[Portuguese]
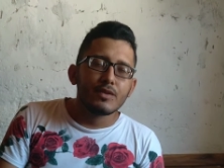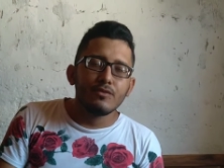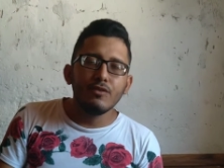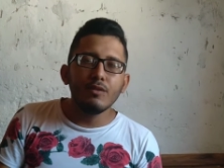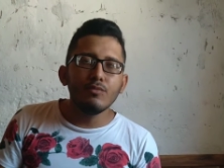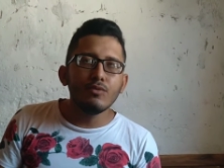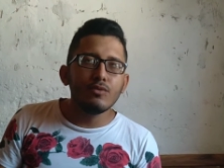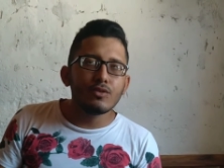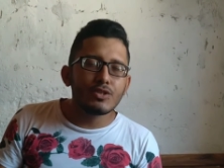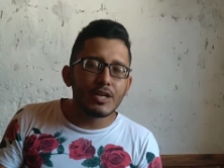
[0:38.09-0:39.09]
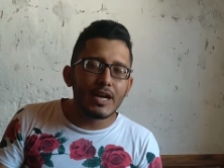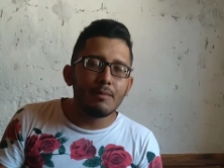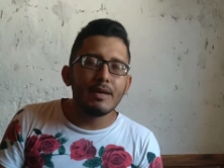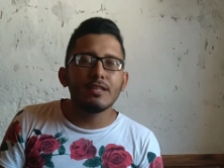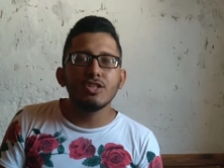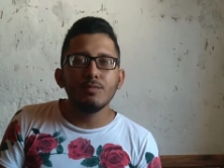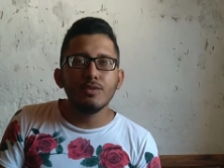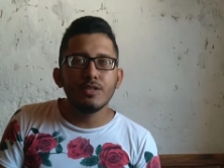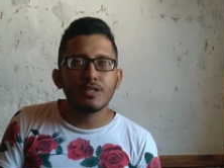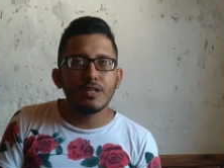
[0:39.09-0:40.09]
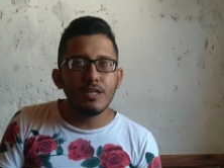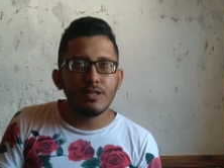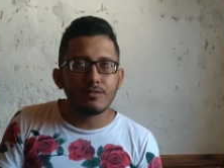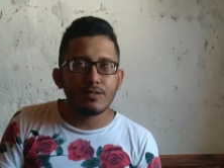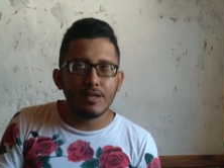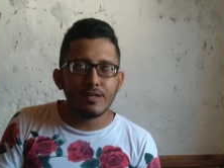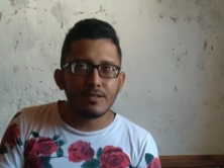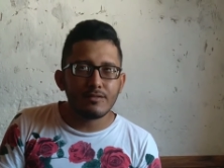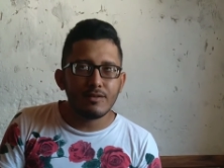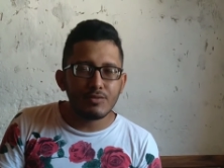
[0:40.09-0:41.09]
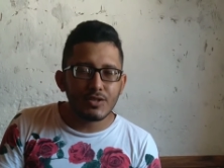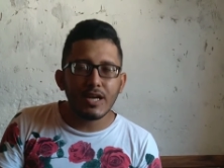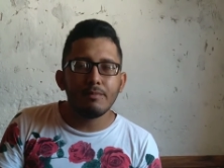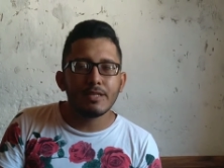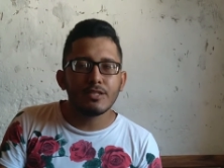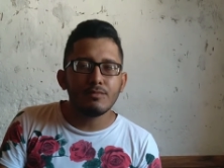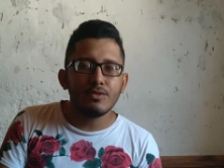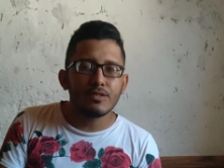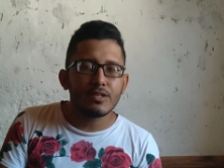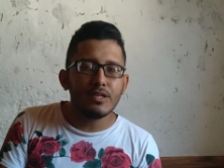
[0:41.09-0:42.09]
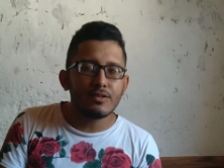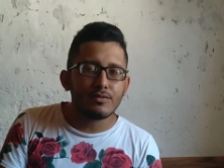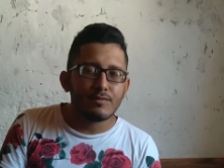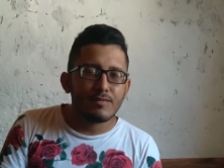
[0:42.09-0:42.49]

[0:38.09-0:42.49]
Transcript: Vamos chegar à meta de mil inscritos, né? Vamos chegar à meta de mil inscritos.